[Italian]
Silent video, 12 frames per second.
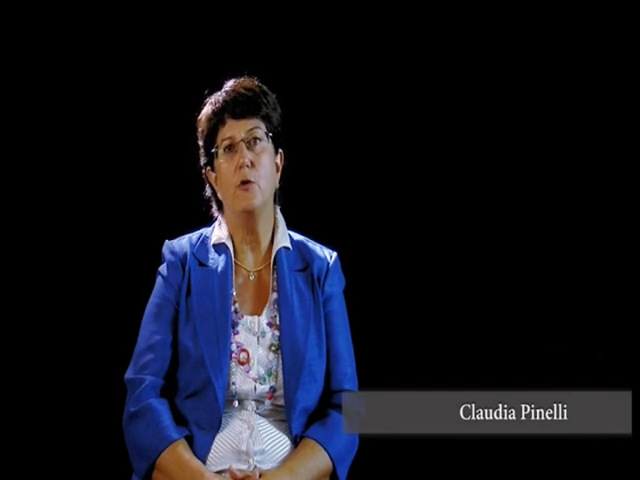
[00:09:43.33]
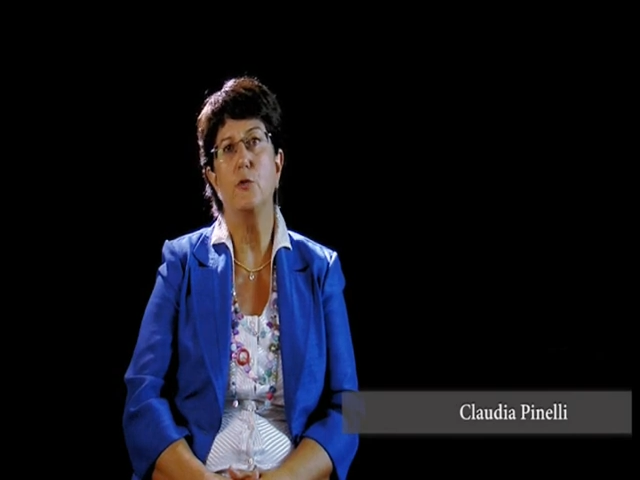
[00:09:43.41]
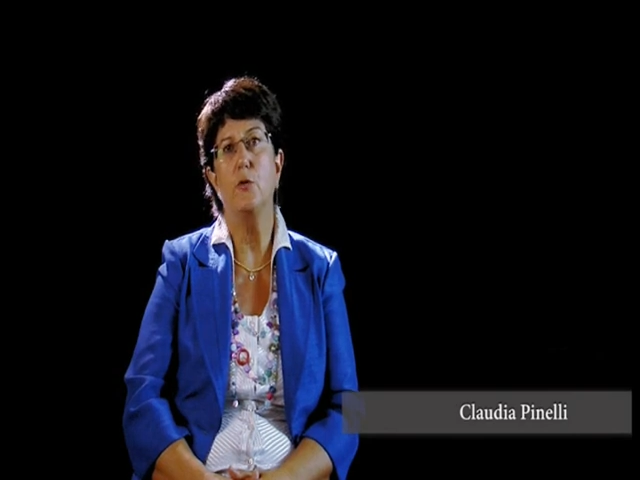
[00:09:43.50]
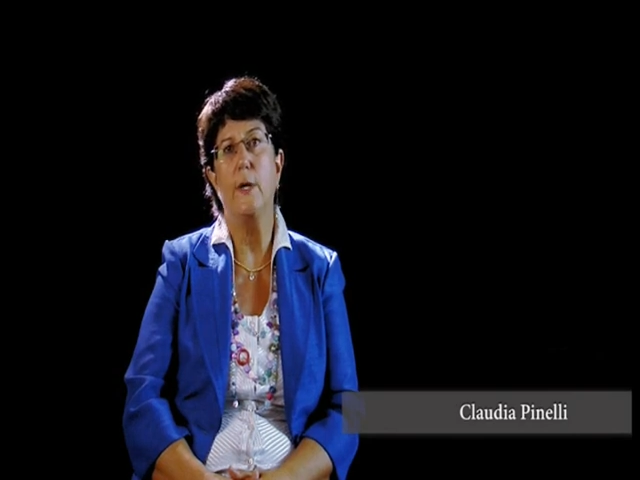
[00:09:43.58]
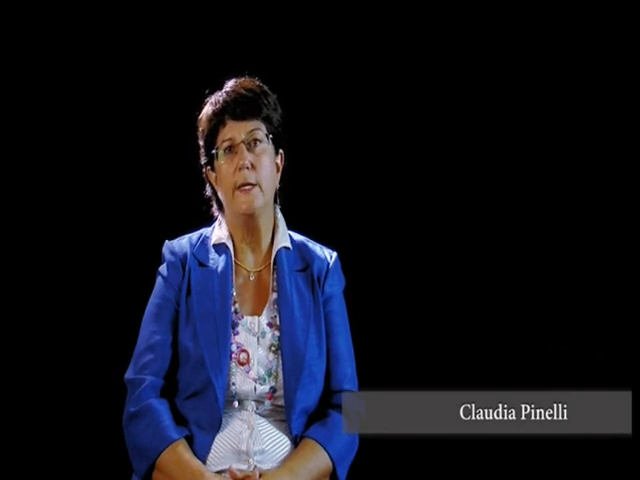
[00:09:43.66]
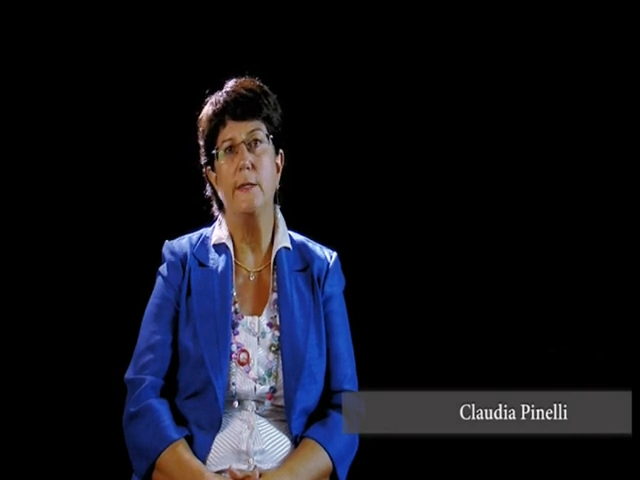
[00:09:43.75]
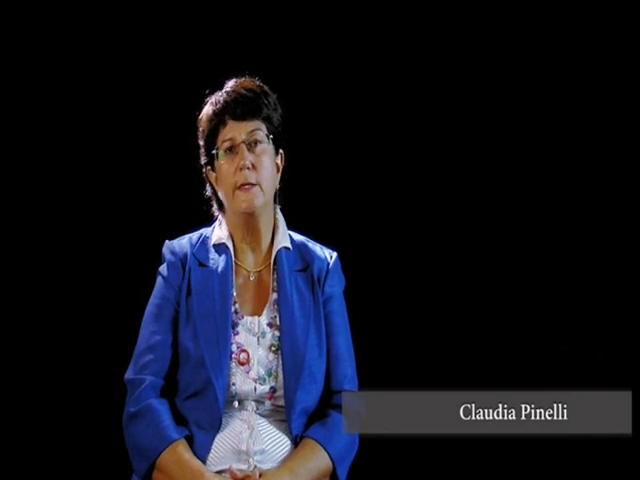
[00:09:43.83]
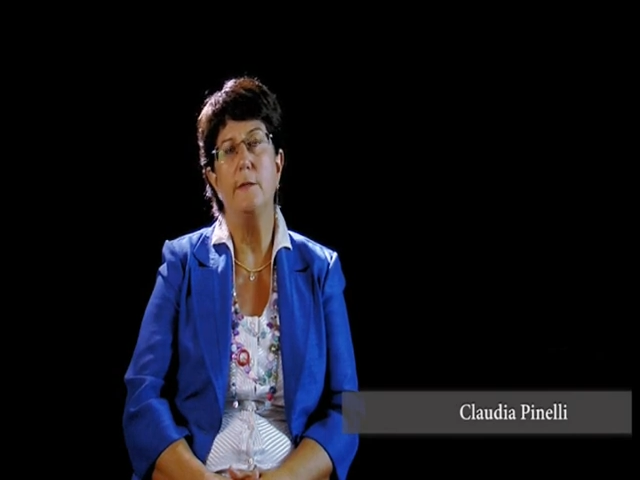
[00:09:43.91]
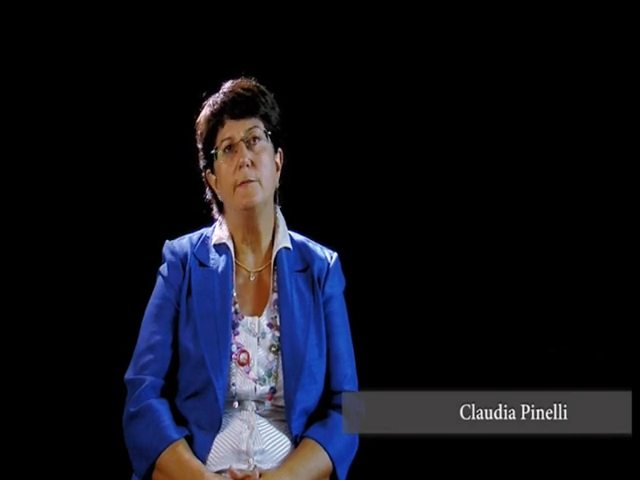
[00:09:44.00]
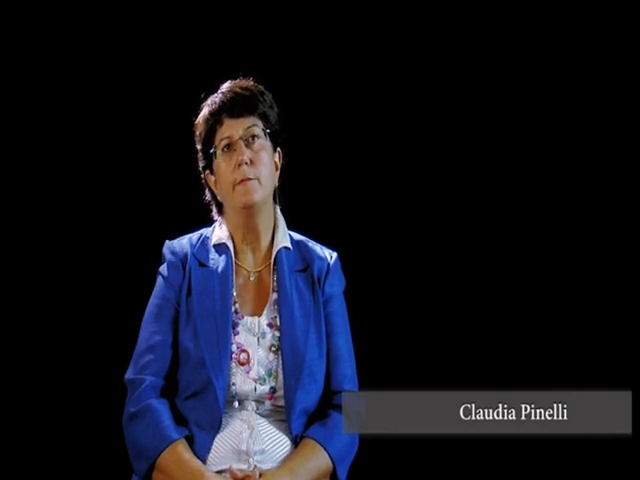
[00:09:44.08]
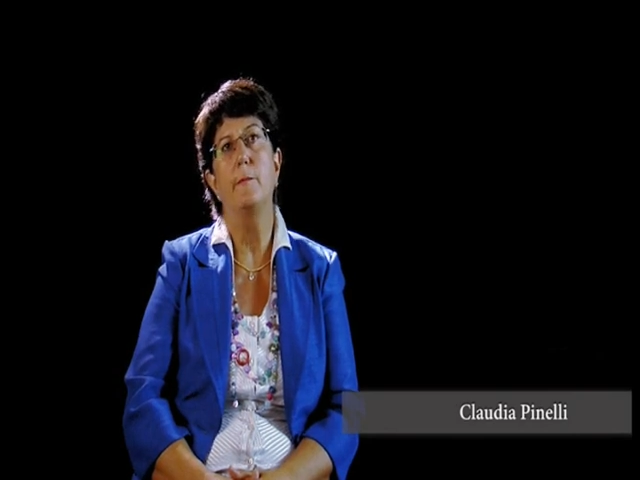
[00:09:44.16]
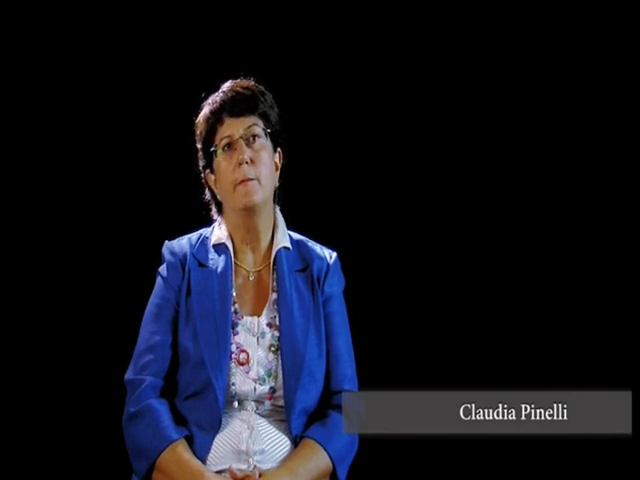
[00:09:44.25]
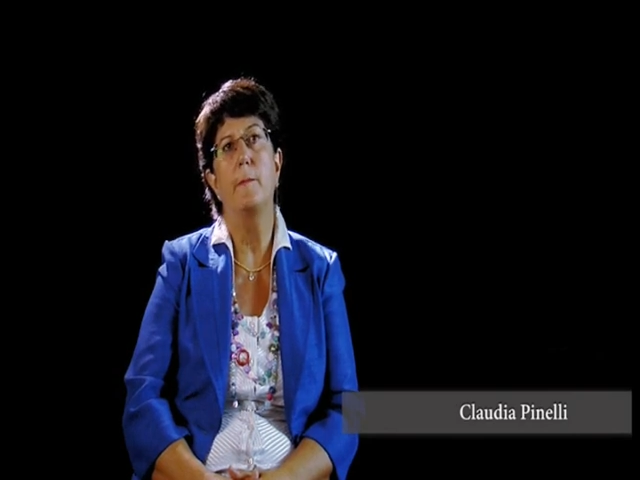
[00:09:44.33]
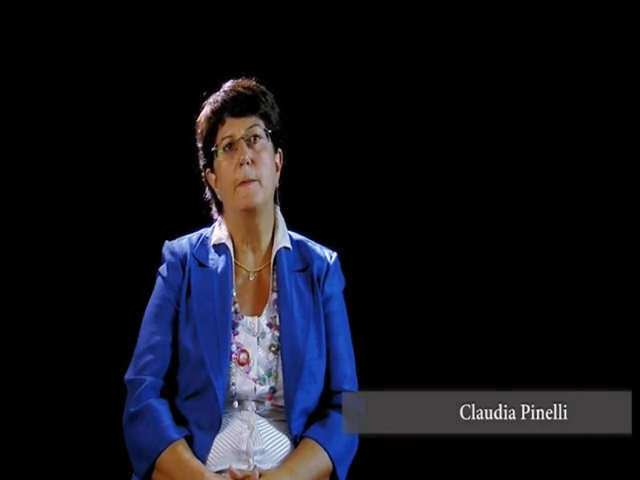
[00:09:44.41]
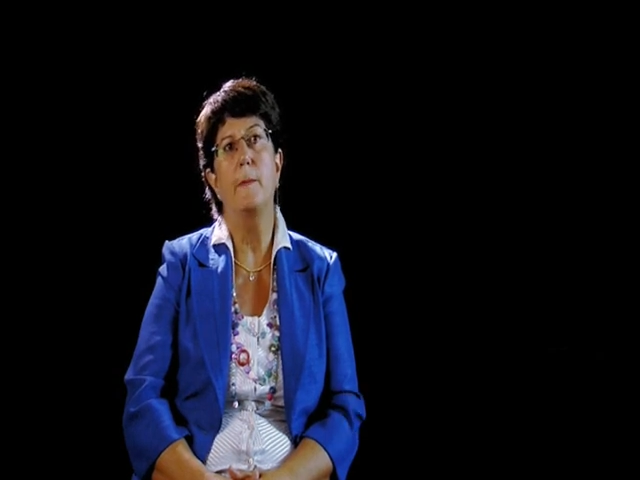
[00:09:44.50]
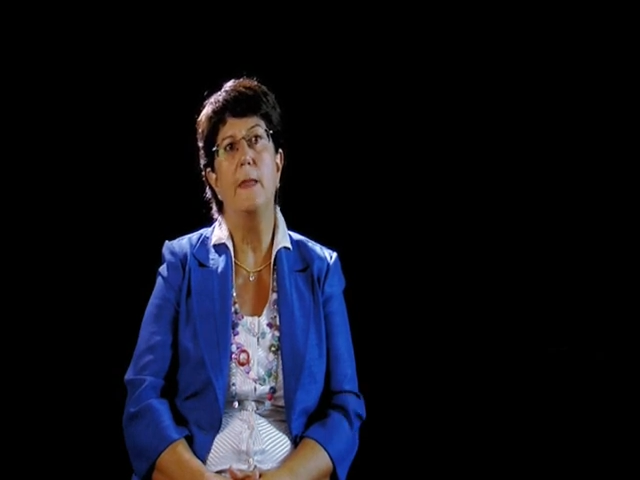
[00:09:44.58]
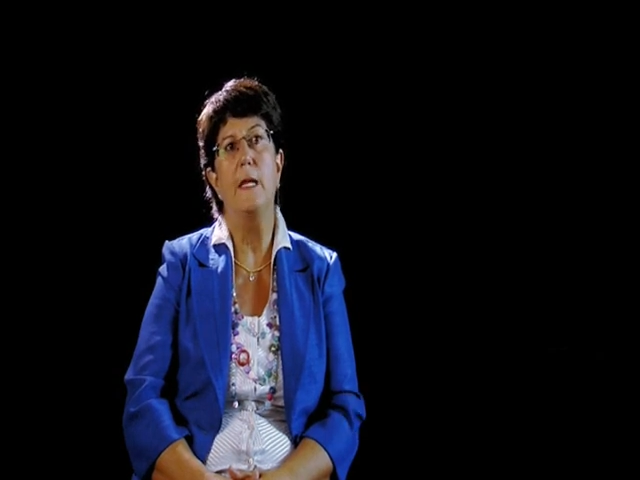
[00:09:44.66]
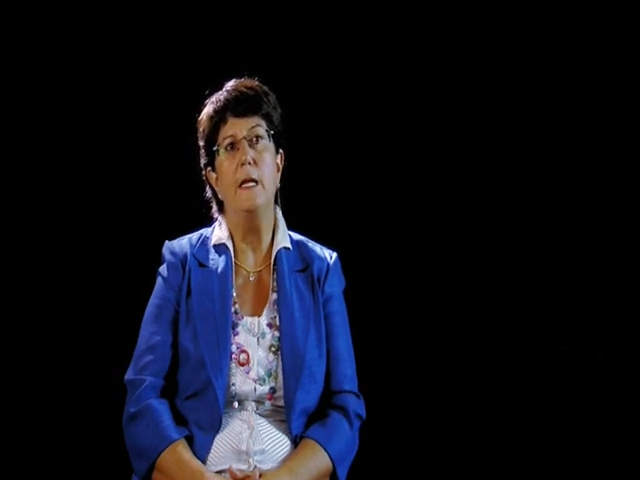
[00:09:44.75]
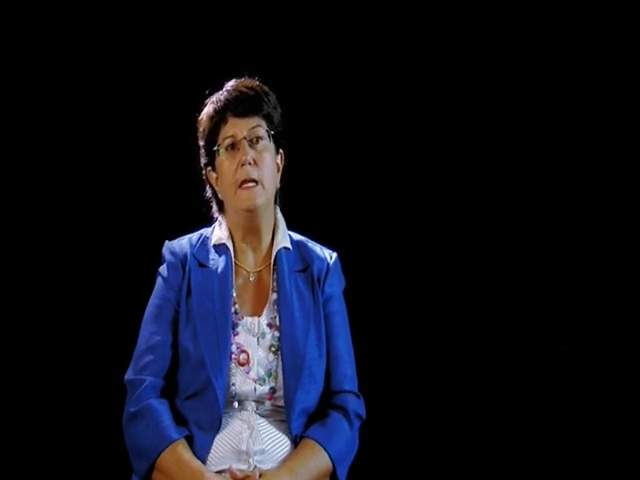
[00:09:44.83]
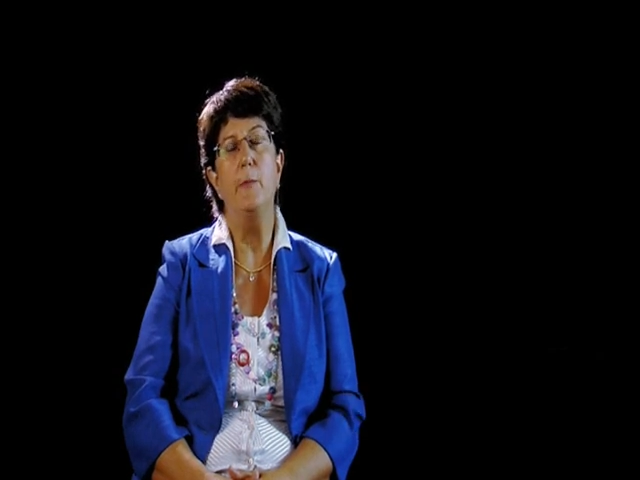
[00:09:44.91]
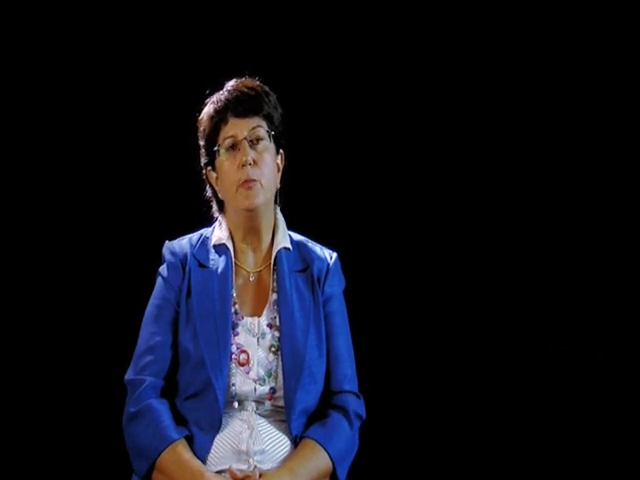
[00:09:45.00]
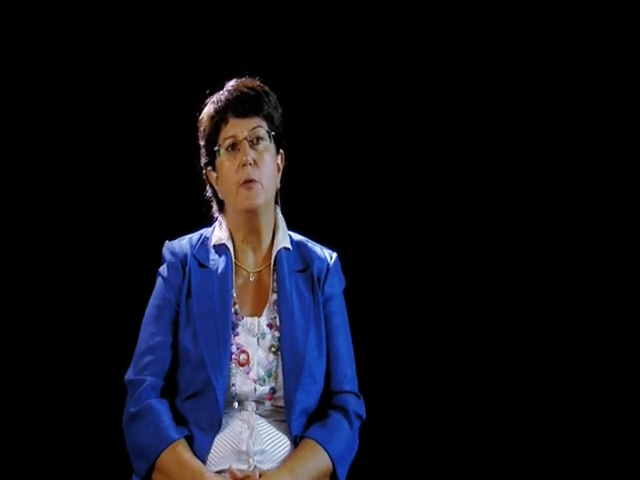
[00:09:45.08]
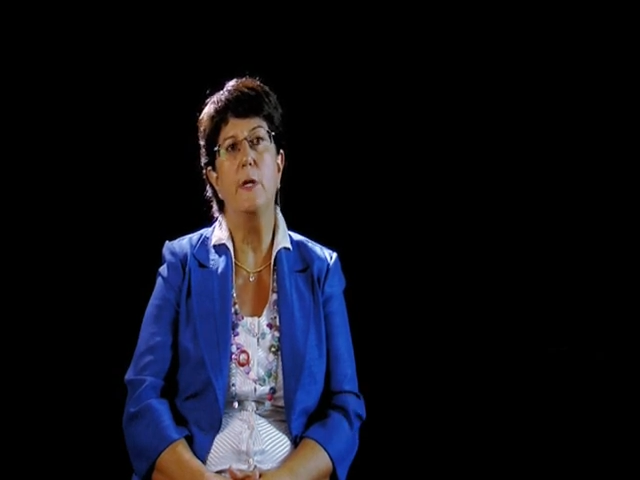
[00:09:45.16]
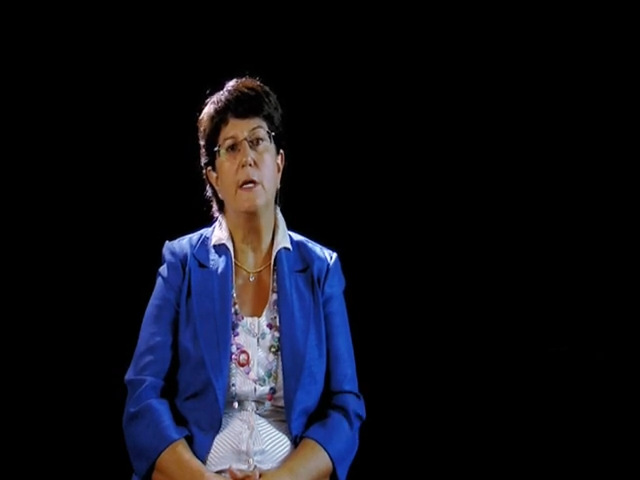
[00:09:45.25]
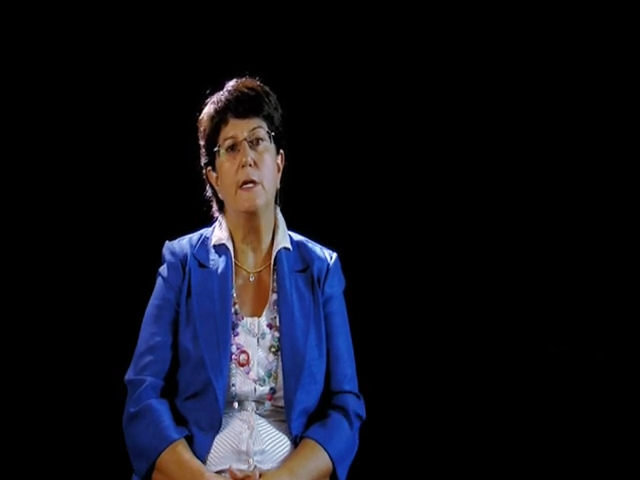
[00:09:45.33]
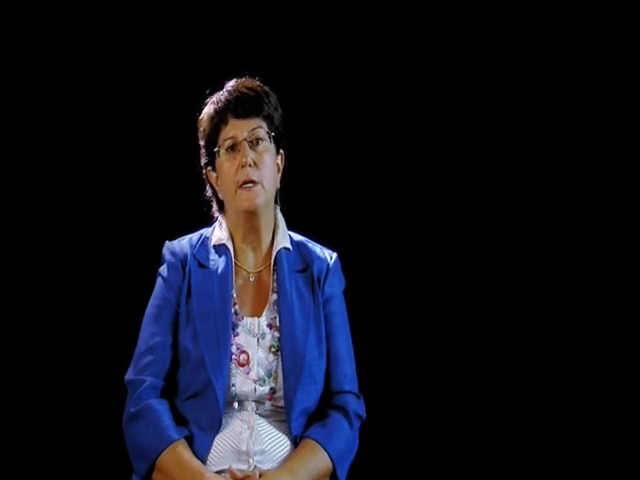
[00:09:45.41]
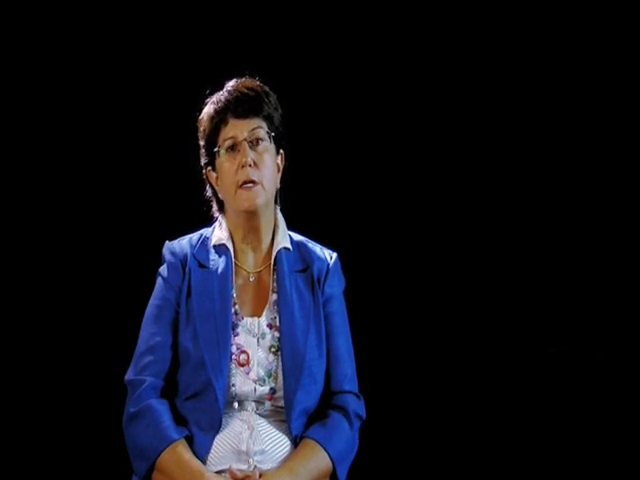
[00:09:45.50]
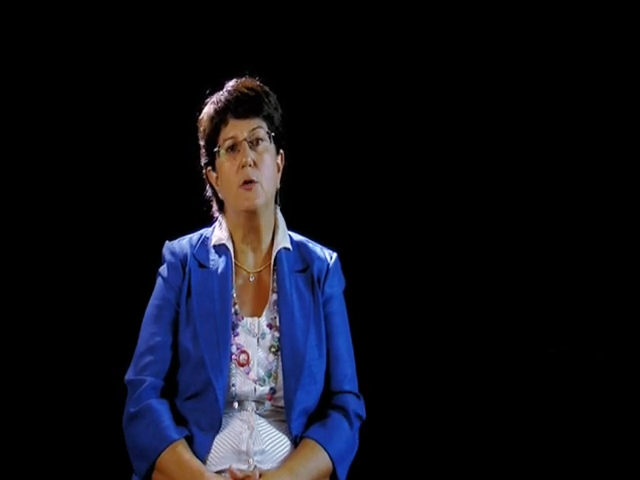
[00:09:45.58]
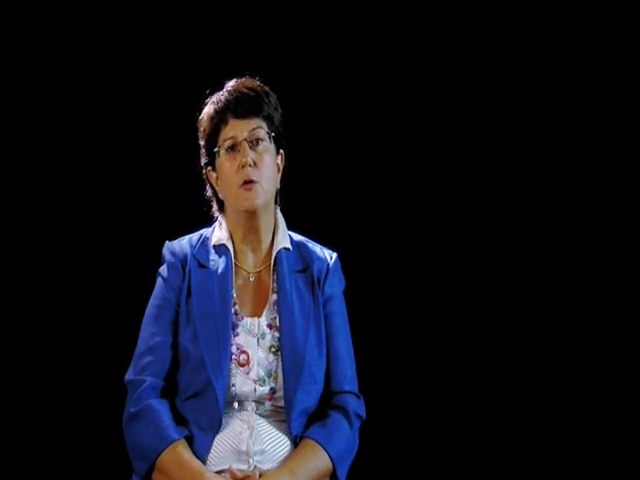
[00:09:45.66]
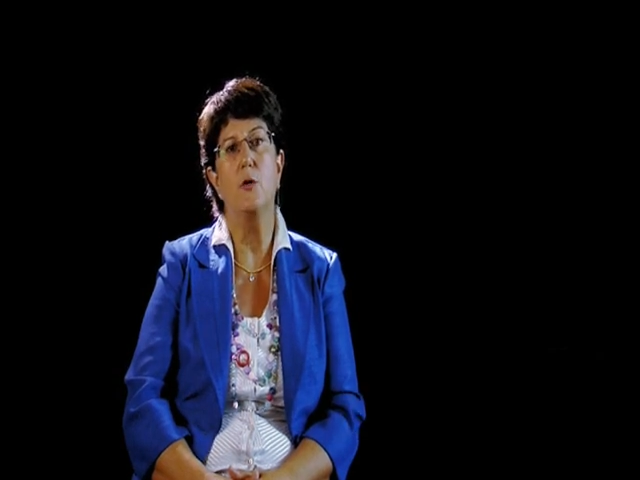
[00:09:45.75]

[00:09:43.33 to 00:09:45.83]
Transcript: otto anni. Dell'epoca